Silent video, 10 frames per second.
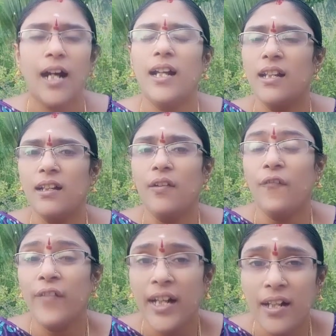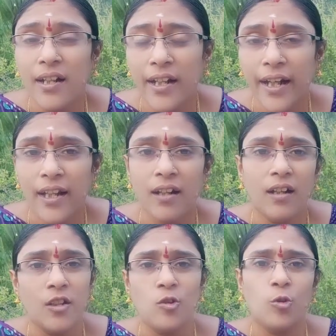அந்த வீட்டையே
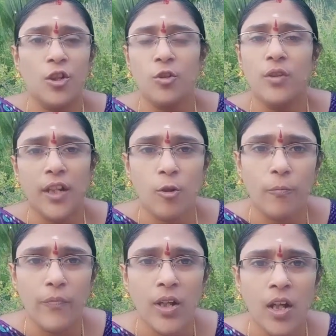தான் அது சுற்றி சுற்றி இருக்கும்